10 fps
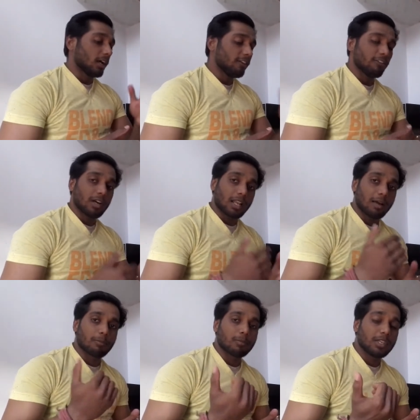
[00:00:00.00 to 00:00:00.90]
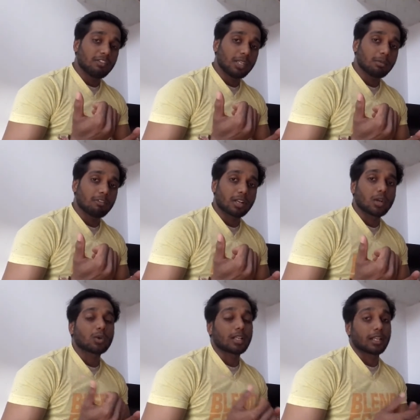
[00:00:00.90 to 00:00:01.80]
इफ़ अगर आप इवनिंग में
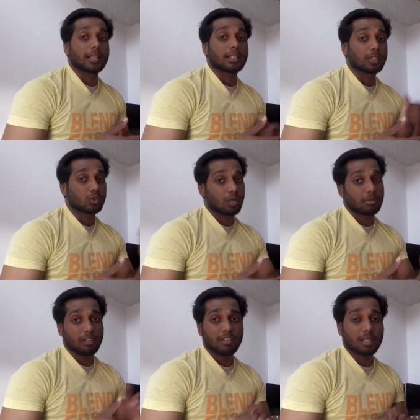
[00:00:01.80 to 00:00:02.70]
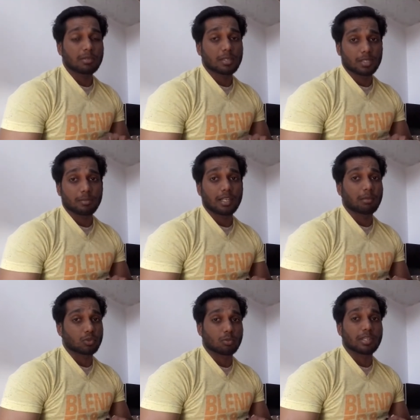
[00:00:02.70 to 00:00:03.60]
वर्कआउट कर रहे हैं तो हम इवनिंग में सबसे
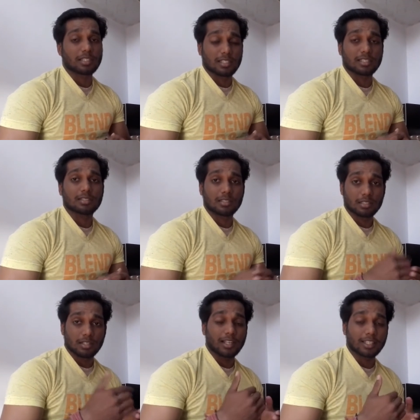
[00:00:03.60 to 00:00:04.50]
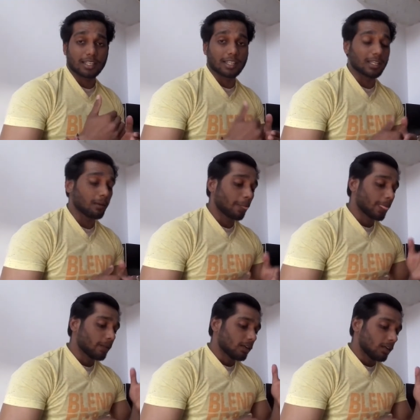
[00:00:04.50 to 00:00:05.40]
पहले हम सुबह के स्टार्ट करेंगे
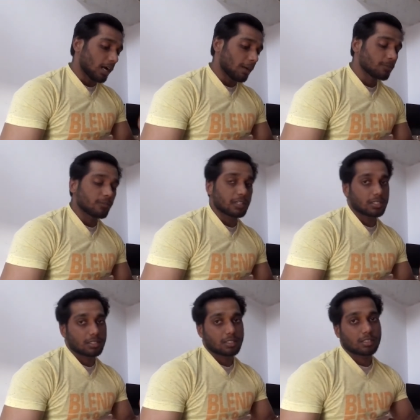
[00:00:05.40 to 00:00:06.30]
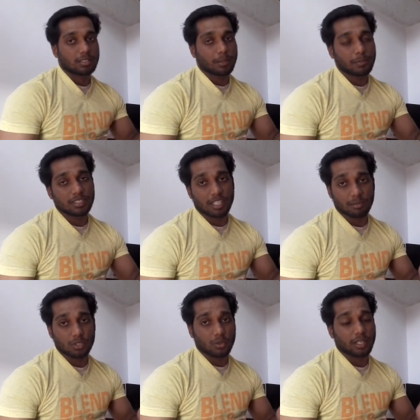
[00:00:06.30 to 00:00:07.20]
आप फर्स्ट जब भी
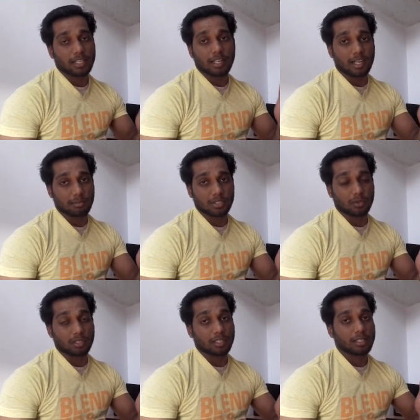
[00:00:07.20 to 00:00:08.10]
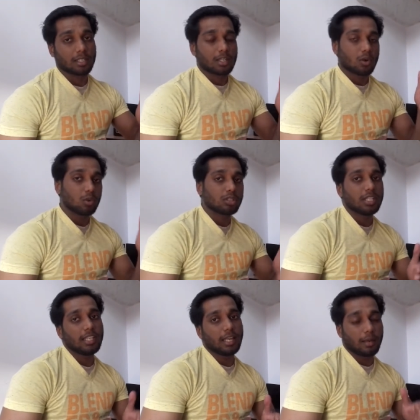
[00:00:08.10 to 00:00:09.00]
छः बजे उठ रहे हैं या आठ बजे उठ रहे हैं
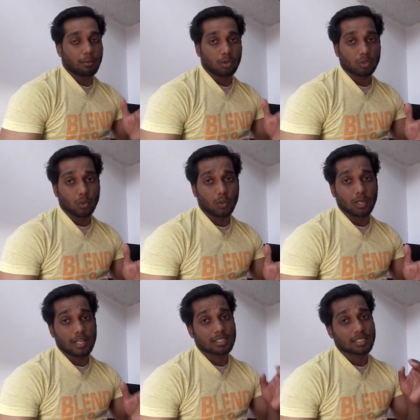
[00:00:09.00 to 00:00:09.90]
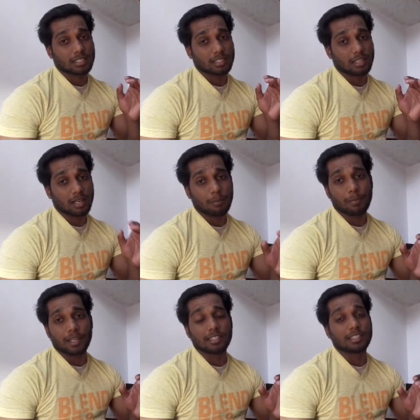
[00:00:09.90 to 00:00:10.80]
उठते ही आपको दो ग्लास
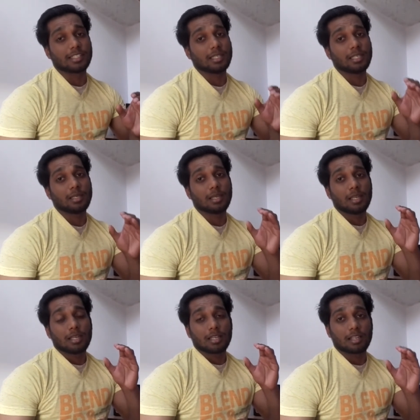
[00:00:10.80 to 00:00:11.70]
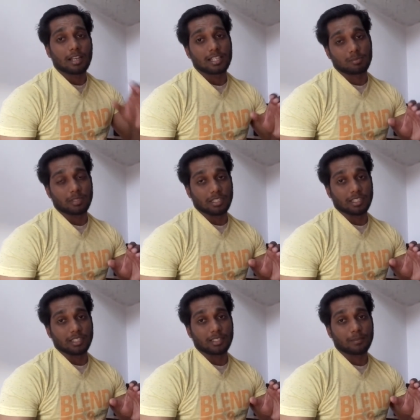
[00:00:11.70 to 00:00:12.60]
गर्म पानी की ग्लास
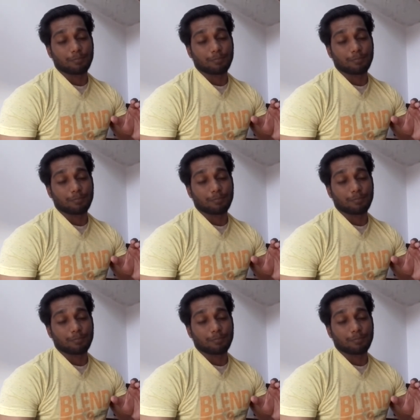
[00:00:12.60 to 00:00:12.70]
पीनी है